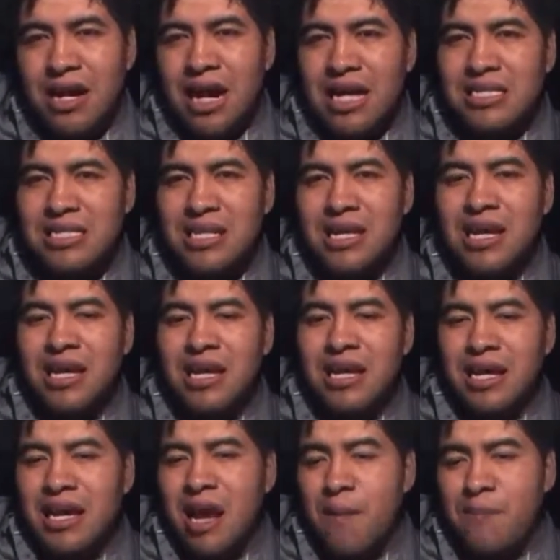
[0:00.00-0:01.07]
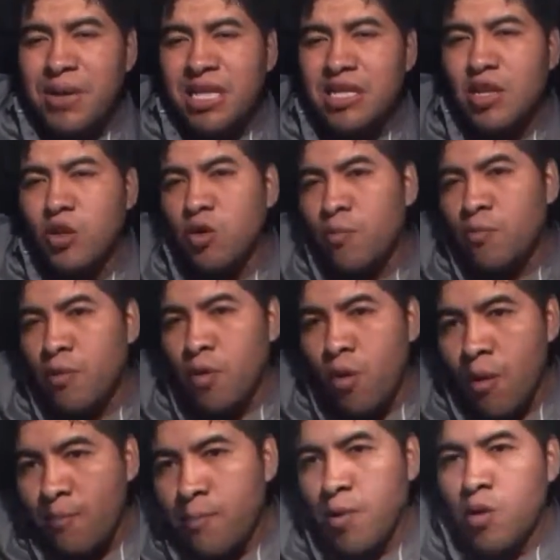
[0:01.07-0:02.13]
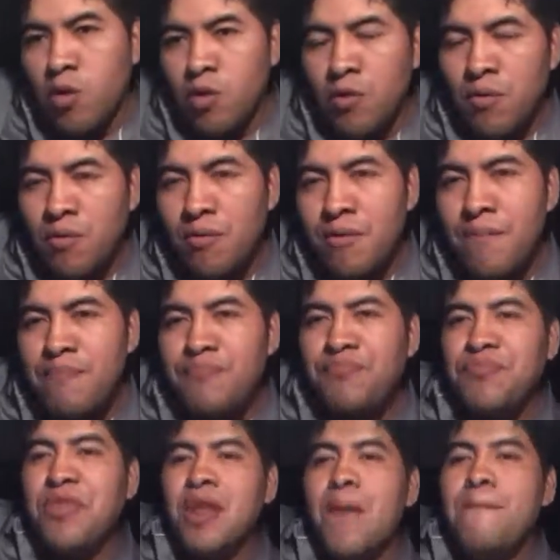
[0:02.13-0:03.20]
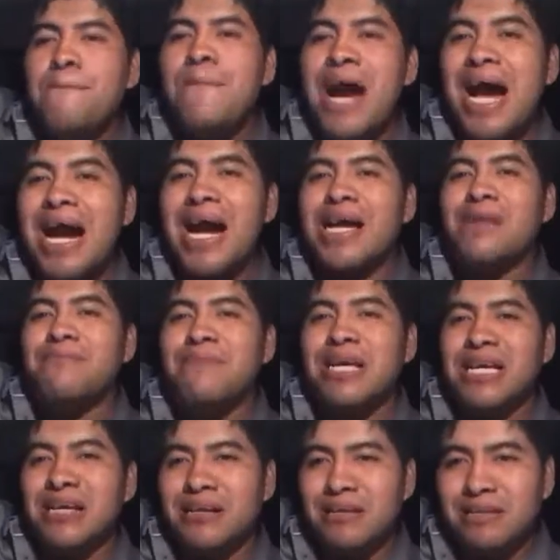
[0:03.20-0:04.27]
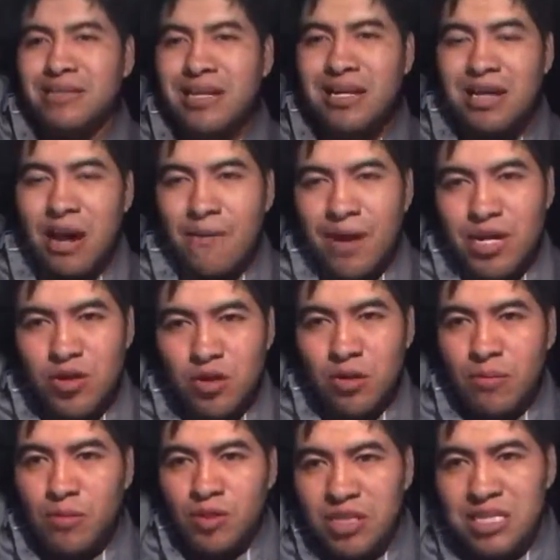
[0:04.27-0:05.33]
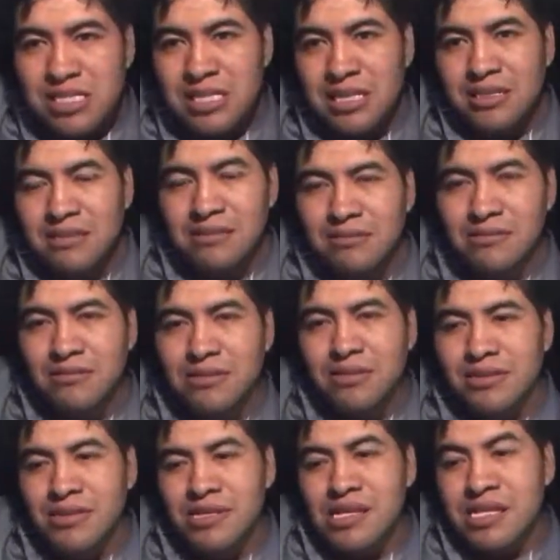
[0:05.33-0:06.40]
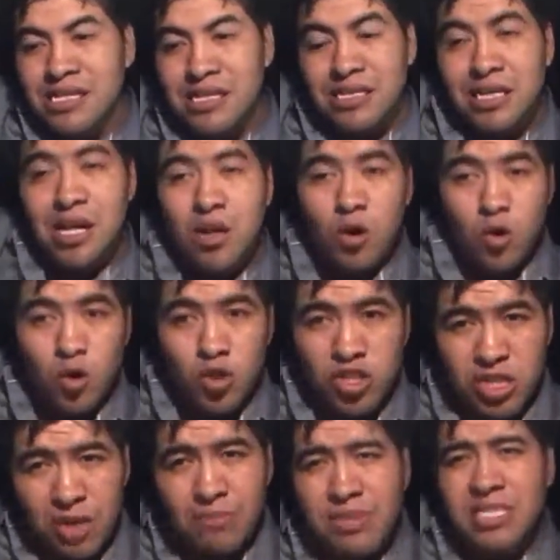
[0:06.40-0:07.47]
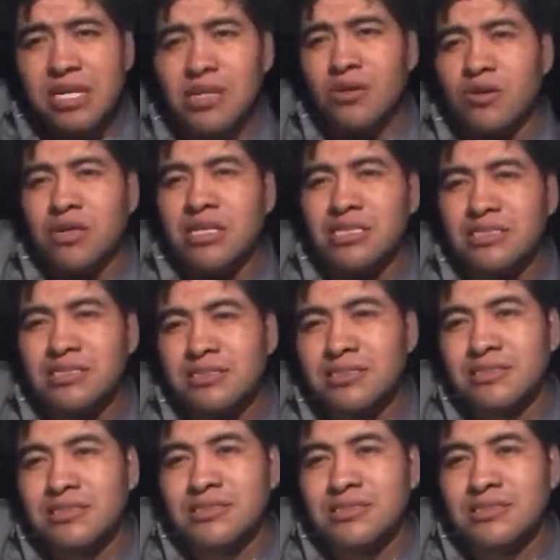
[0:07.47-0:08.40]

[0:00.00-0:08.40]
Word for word: Así que he aprendido poco a poco bajarme del caballo, como dicen, y reconocer mis errores.